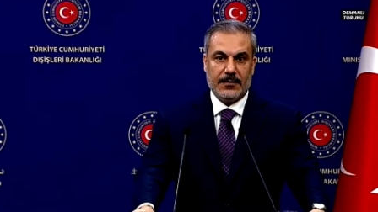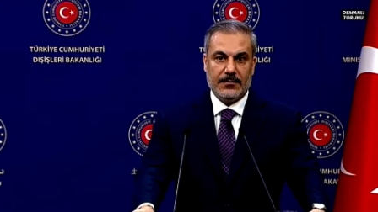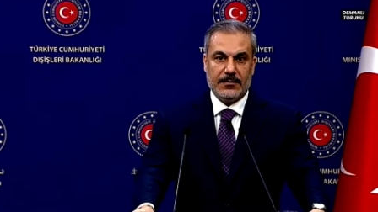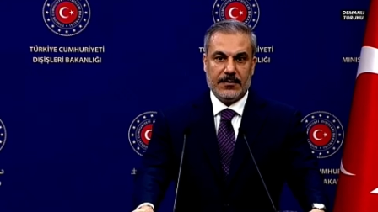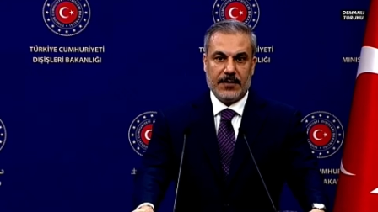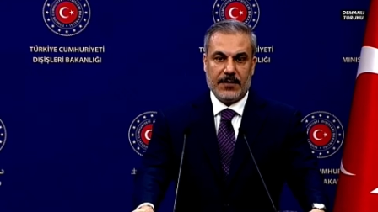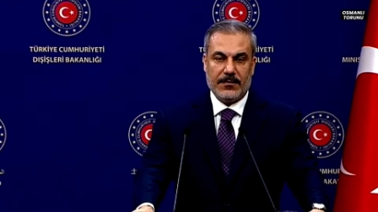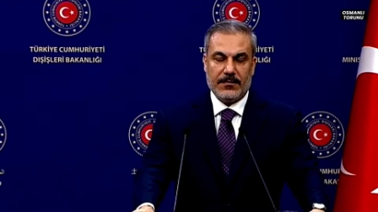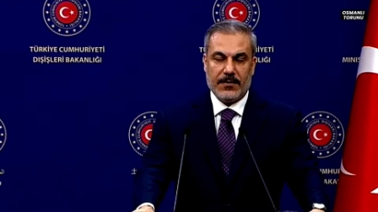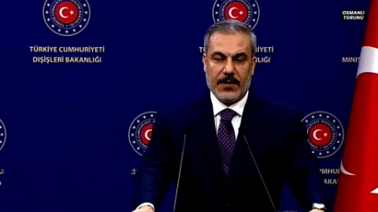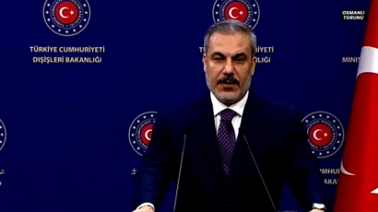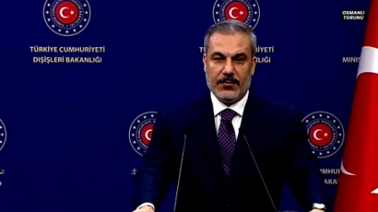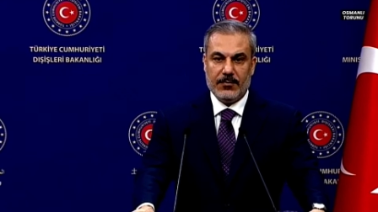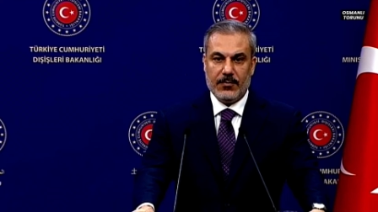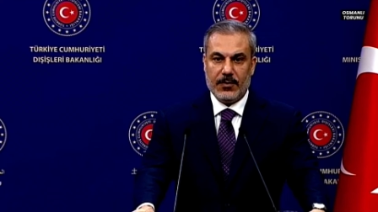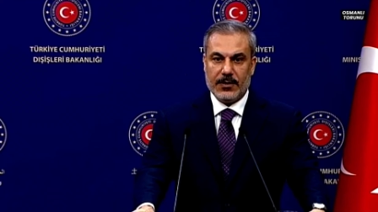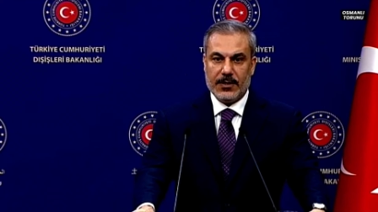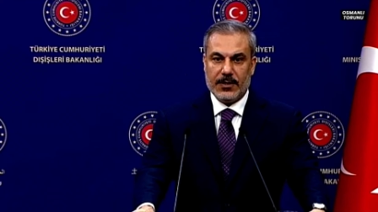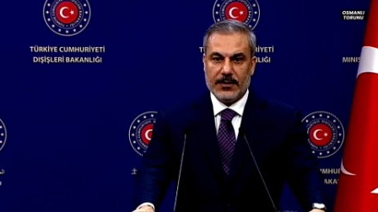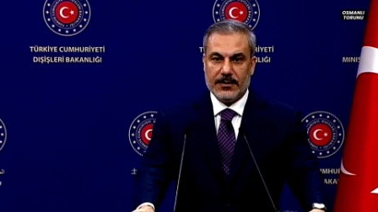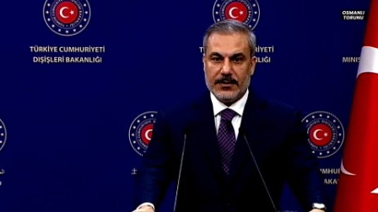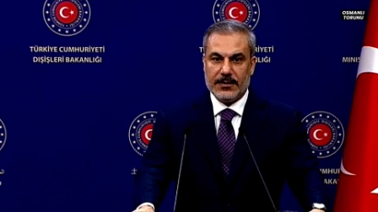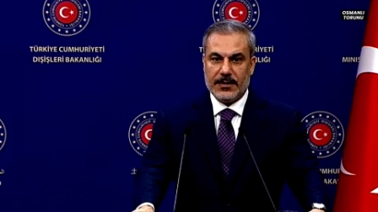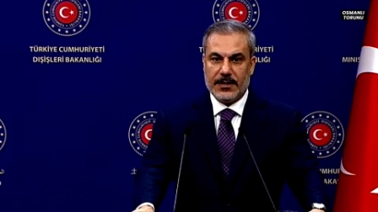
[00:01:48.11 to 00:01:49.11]
refah
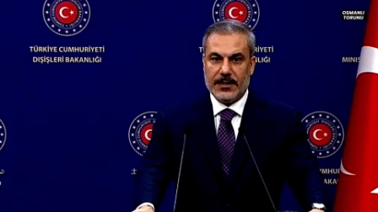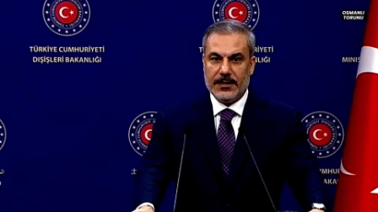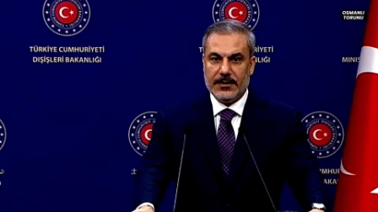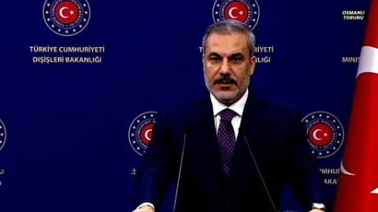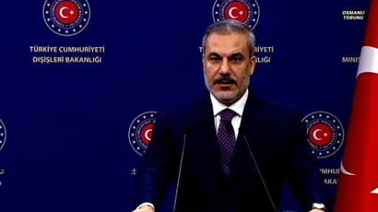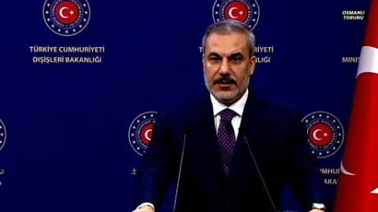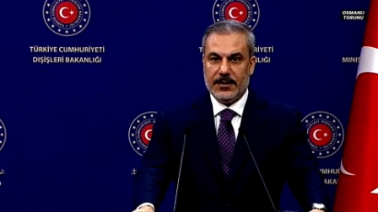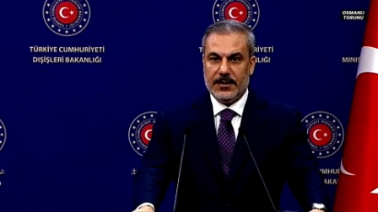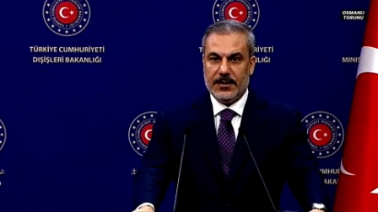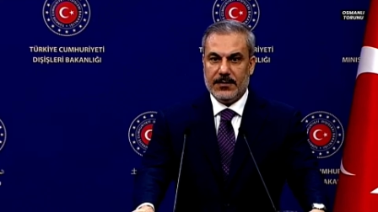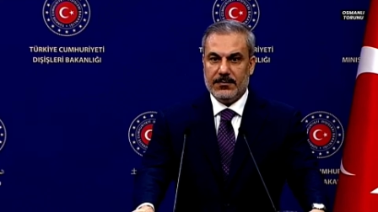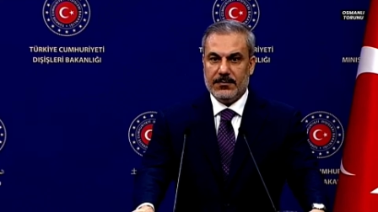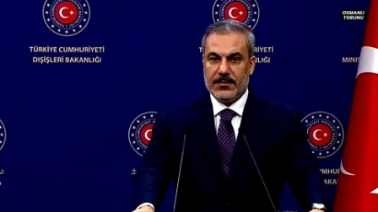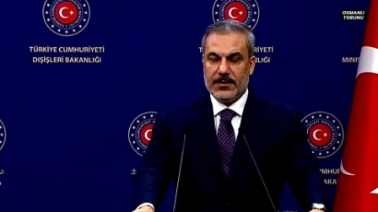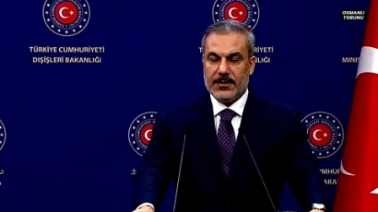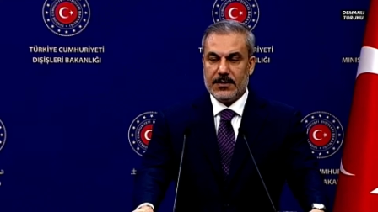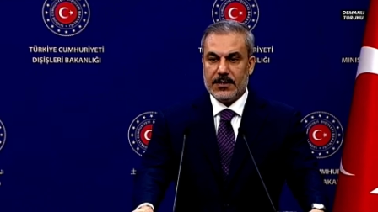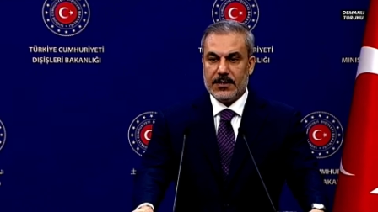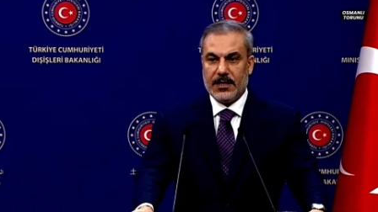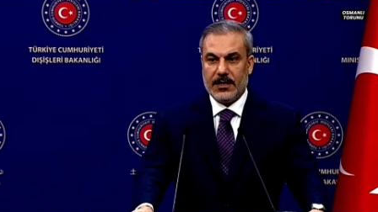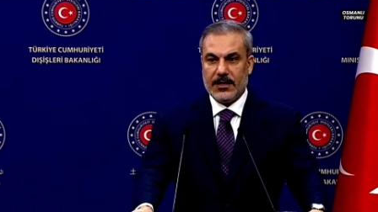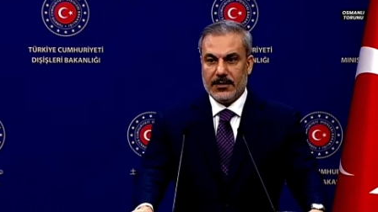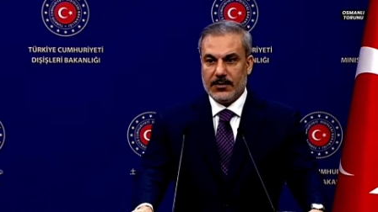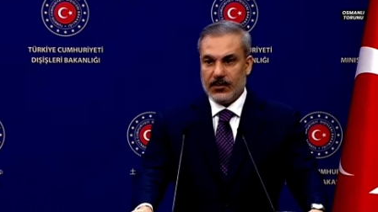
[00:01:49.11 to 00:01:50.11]
bölgesine bir
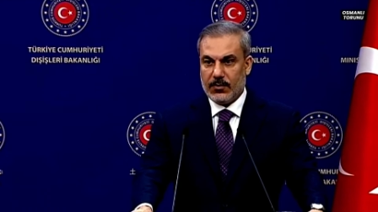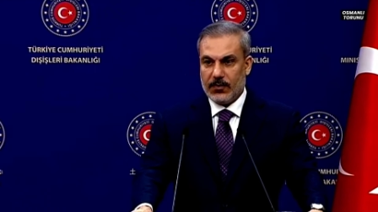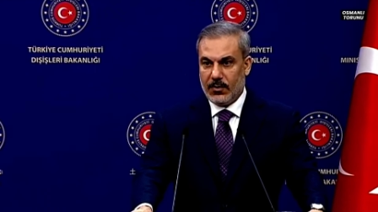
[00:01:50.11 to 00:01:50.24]
saldırı